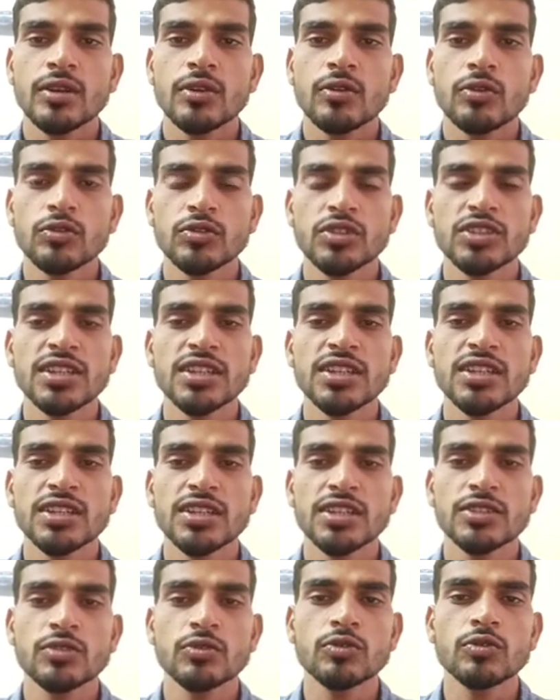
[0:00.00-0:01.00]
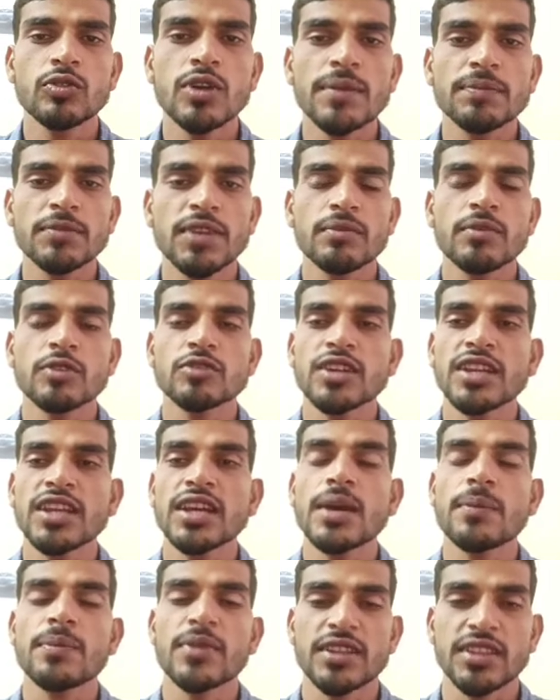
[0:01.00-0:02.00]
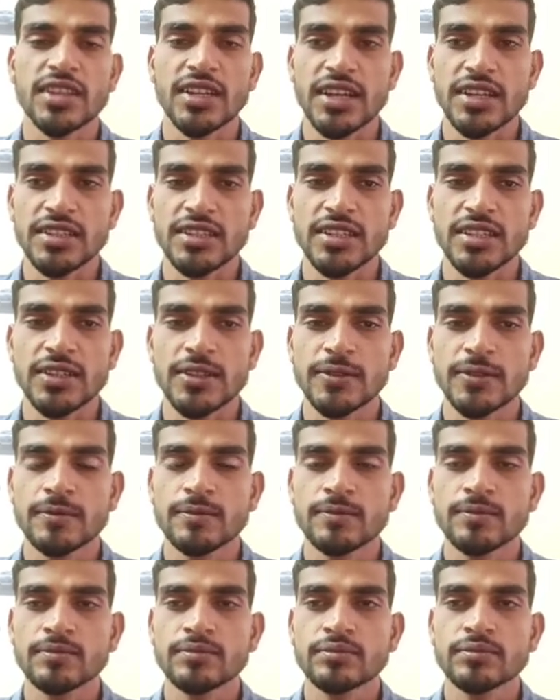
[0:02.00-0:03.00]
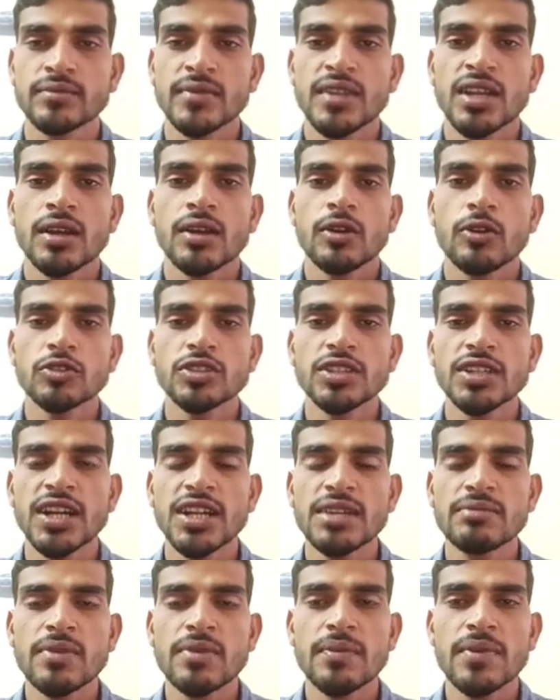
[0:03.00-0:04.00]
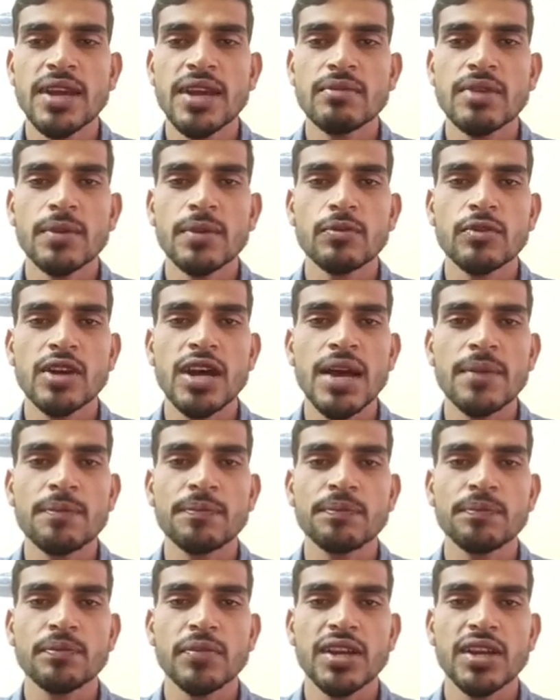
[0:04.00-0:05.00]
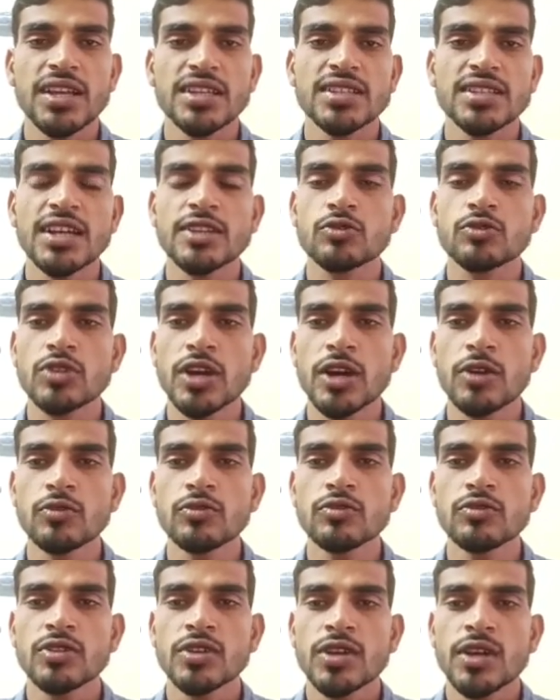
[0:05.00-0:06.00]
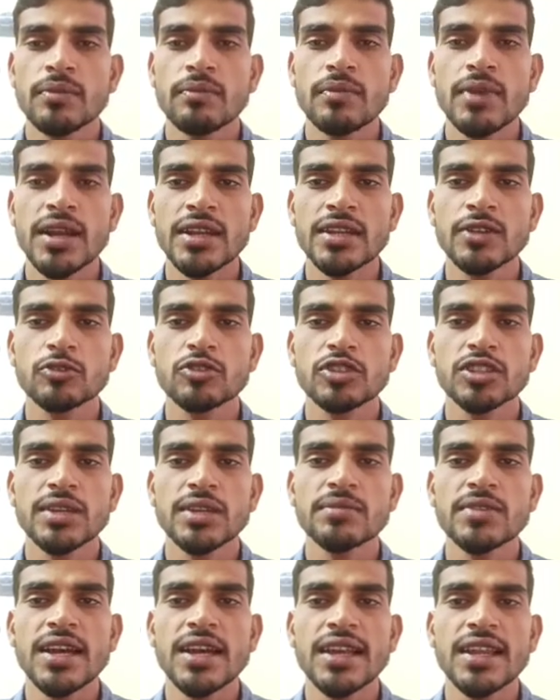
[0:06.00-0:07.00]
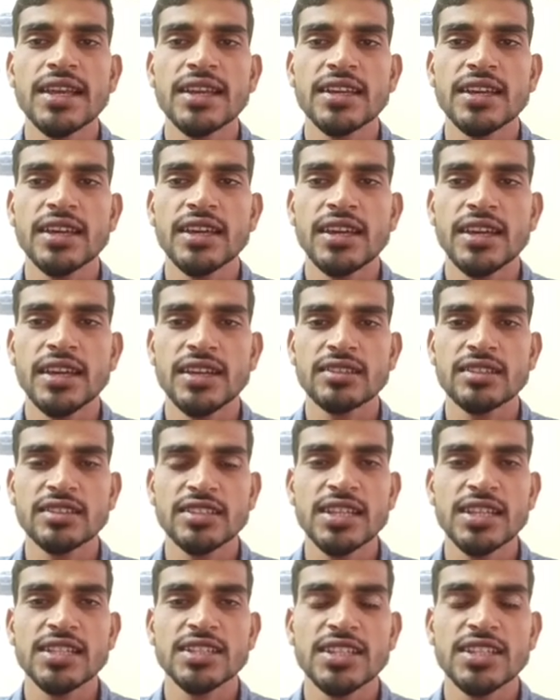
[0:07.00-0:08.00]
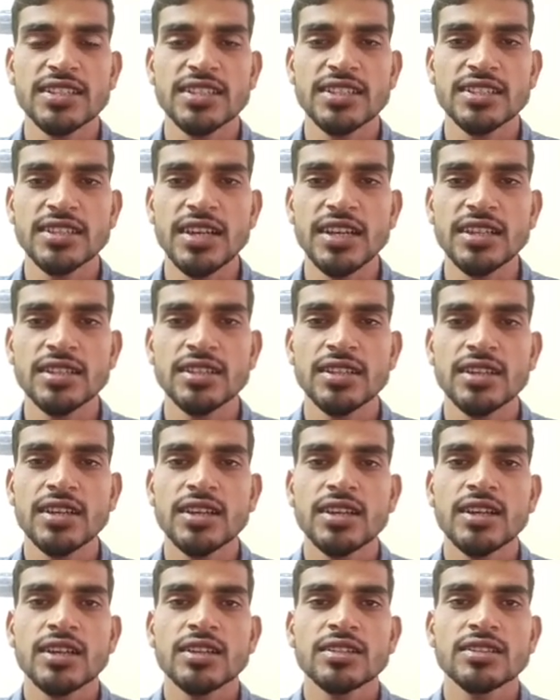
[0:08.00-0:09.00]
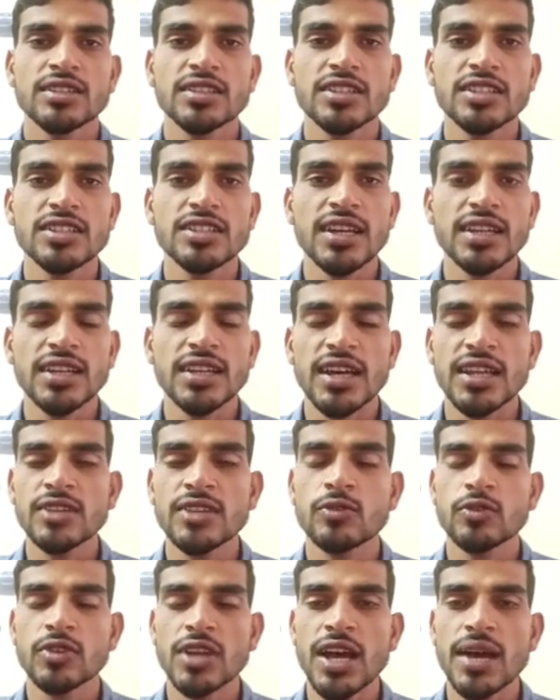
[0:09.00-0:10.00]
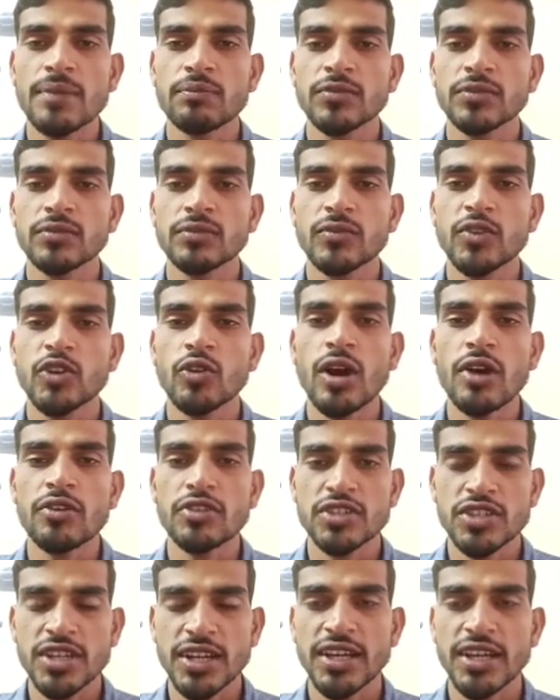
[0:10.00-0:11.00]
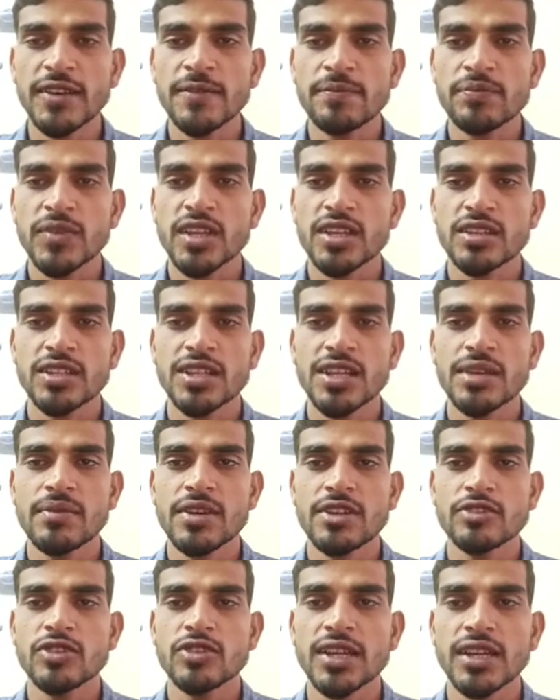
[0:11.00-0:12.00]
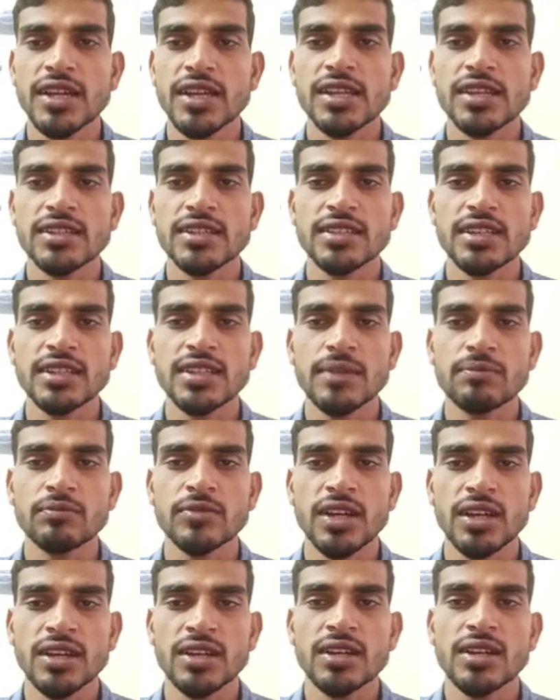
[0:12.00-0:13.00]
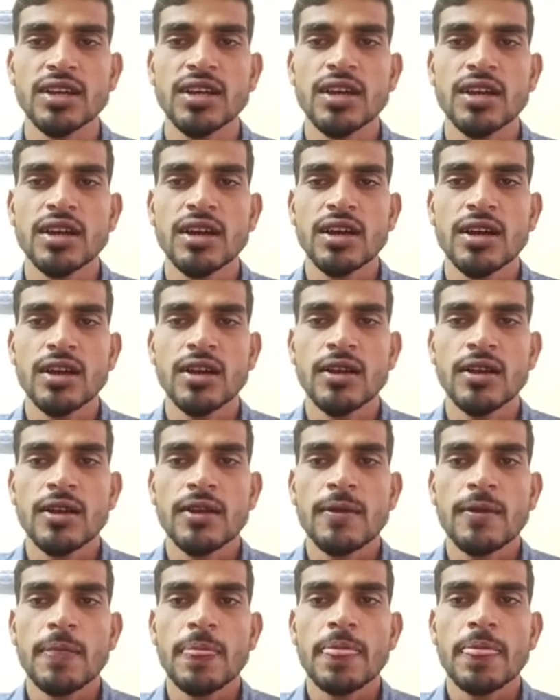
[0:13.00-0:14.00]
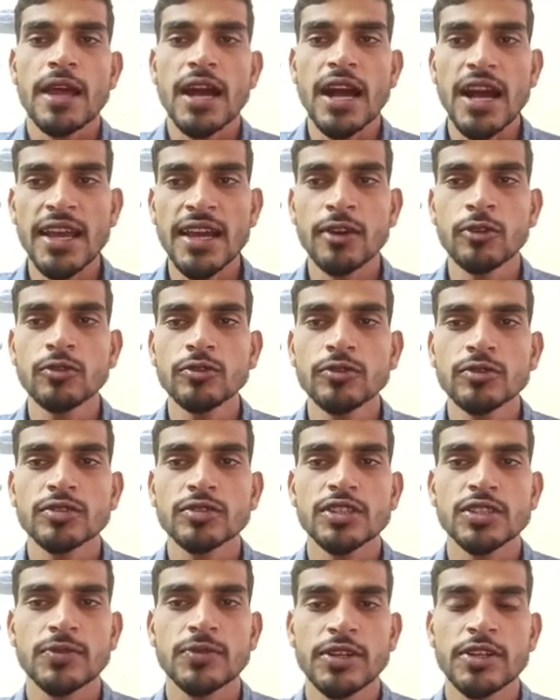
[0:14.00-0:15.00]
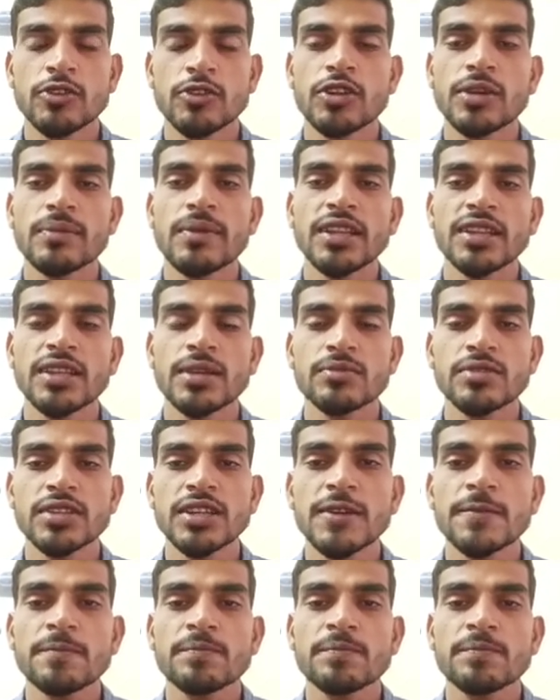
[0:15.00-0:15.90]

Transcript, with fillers: उन दिशा निर्देशों को आप तक पहुँचाने का प्रयत्न करते हैं उसी कड़ी में मैं एक बार पुनः आपके साथ जुड़ा हूँ माननीय उच्चतम न्यायालय के एक दिशा निर्देश के साथ जिसकी जानकारी होना आपको आवश्यक है इसलिए मैं इस जानकारी के साथ आप तक आया हूँ इस वीडियो के माध्यम से